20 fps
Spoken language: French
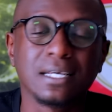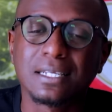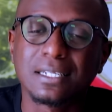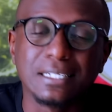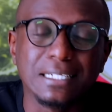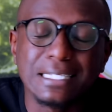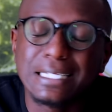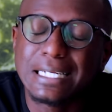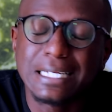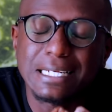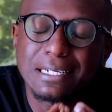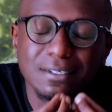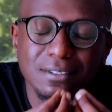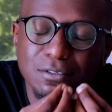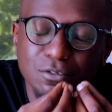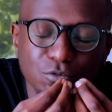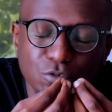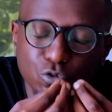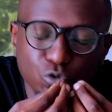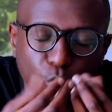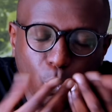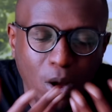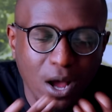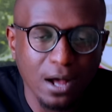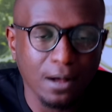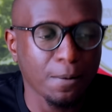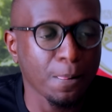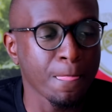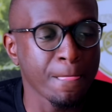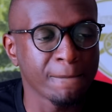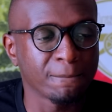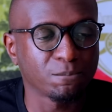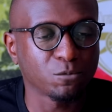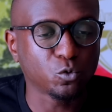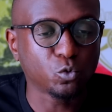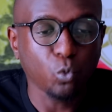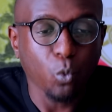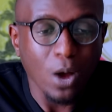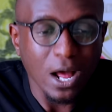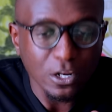doit,
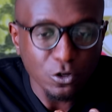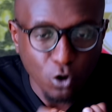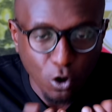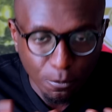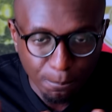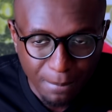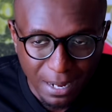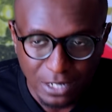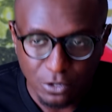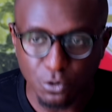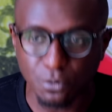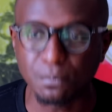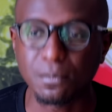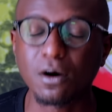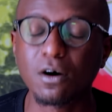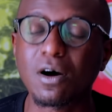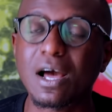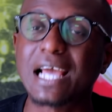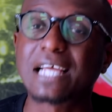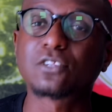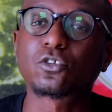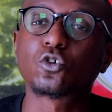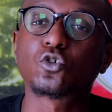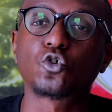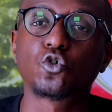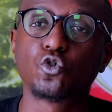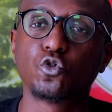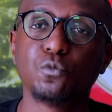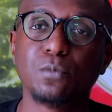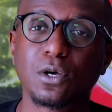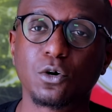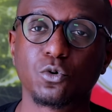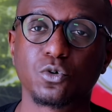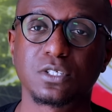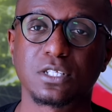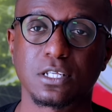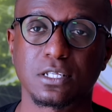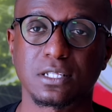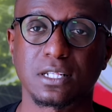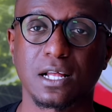doit normalement être ce numéro
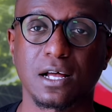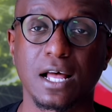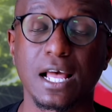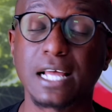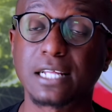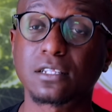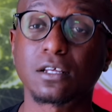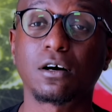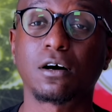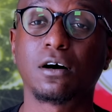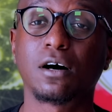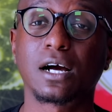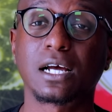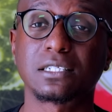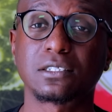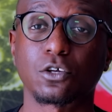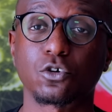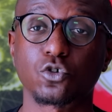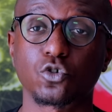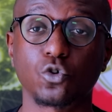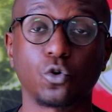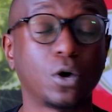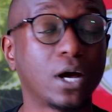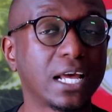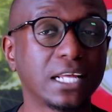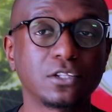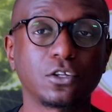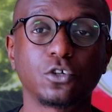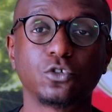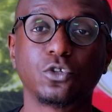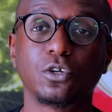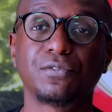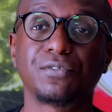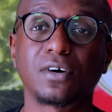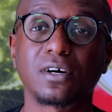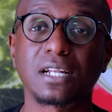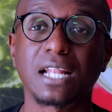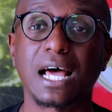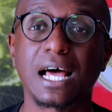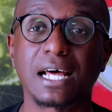6 là, être en rétention, être
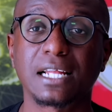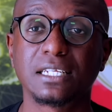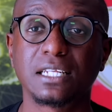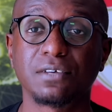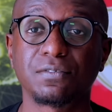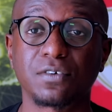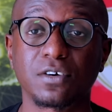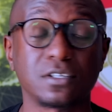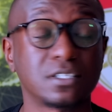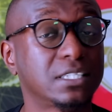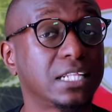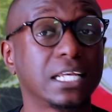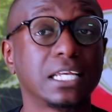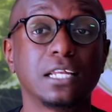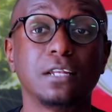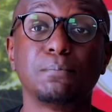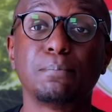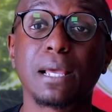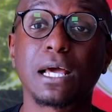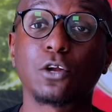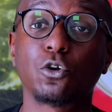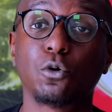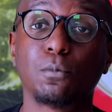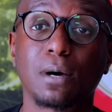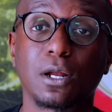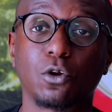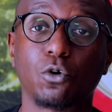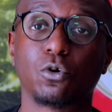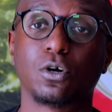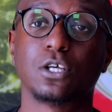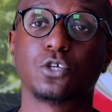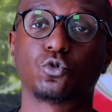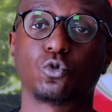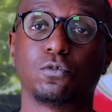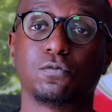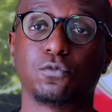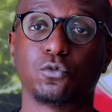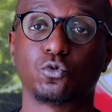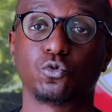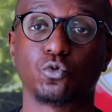devant la défense. Dès qu'il perd le ballon, ils sont
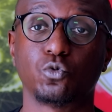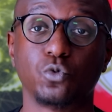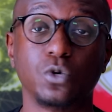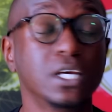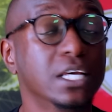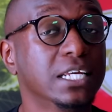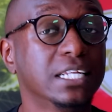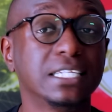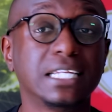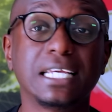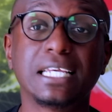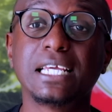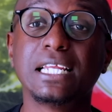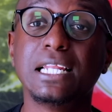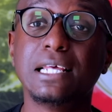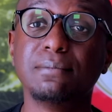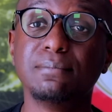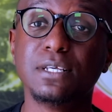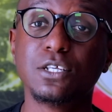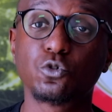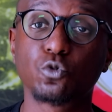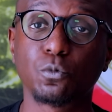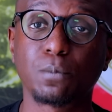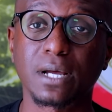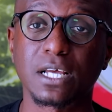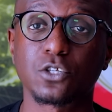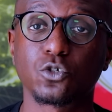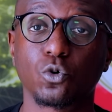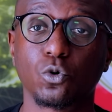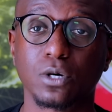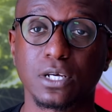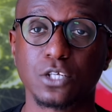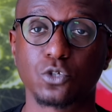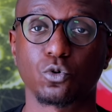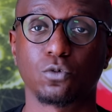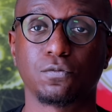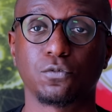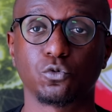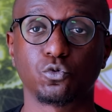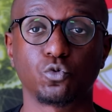foutus. Dès qu'il est mis sous pression, ils
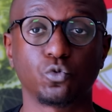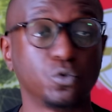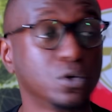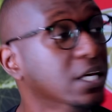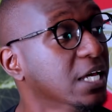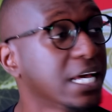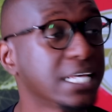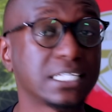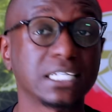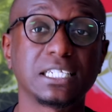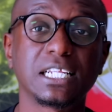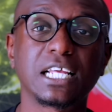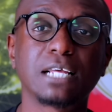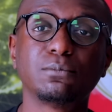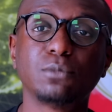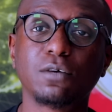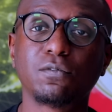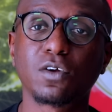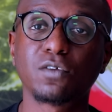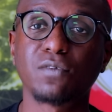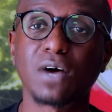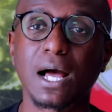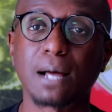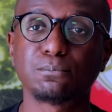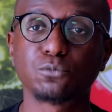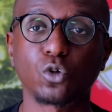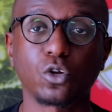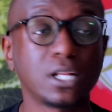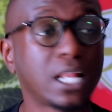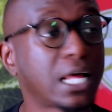sont foutus. Et cette équipe de Wolverhampton